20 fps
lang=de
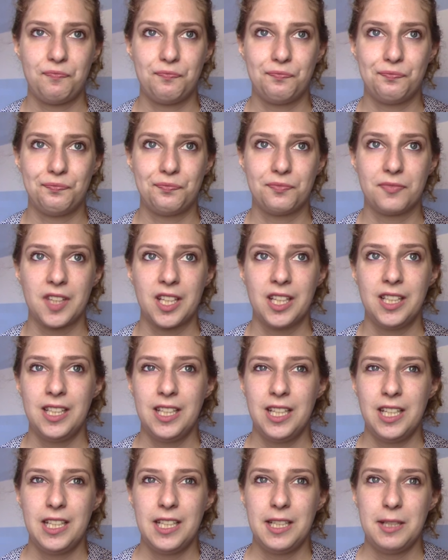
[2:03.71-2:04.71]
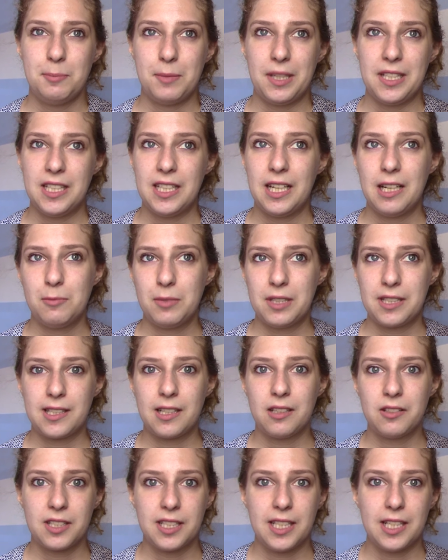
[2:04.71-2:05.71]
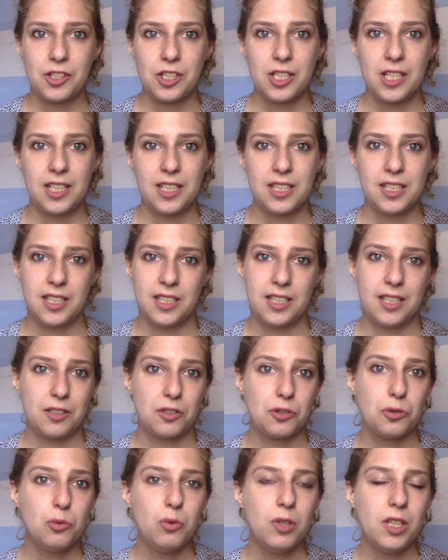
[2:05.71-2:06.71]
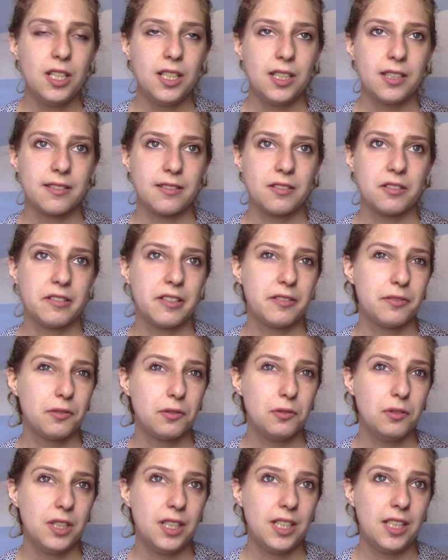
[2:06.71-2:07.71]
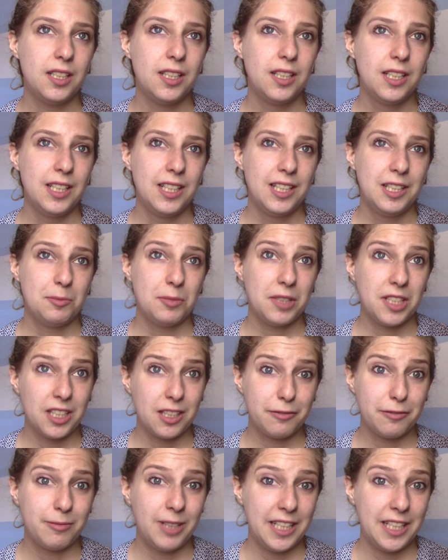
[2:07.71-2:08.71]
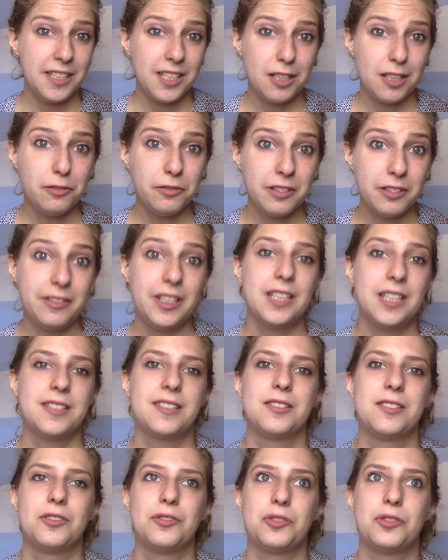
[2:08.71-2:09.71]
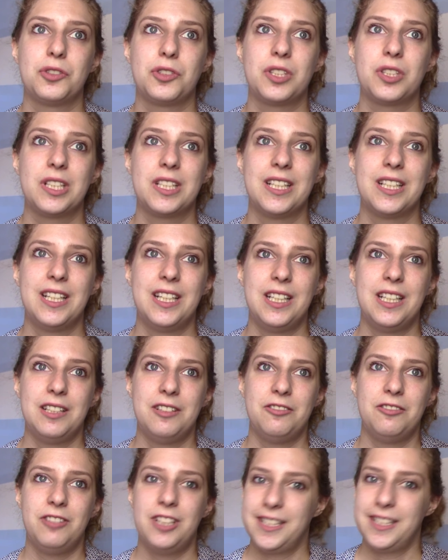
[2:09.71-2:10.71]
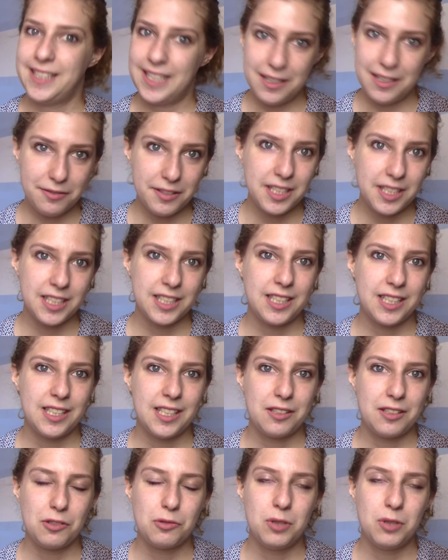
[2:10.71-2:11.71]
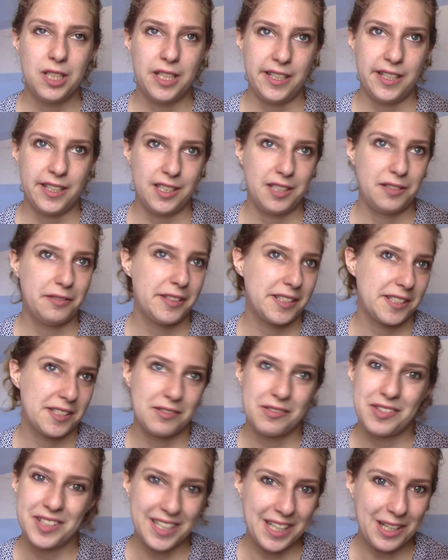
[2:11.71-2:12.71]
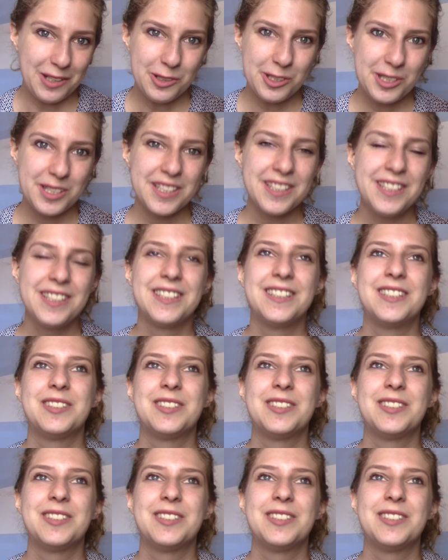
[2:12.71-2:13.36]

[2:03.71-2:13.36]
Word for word: Hm. Manche haben das auch sehr stark in der Natur. Also ich war früher, bin ich auf dem Land aufgewachsen und war sehr viel in der Natur, eigentlich fast nur draußen.